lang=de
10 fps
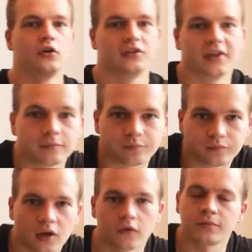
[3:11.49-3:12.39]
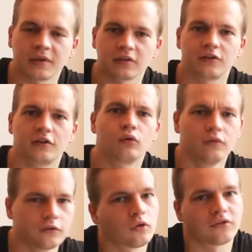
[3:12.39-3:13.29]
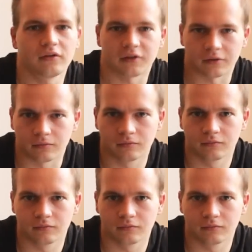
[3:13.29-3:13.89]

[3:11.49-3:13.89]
dann würde ich mich interessieren, wo wirst du das anwenden?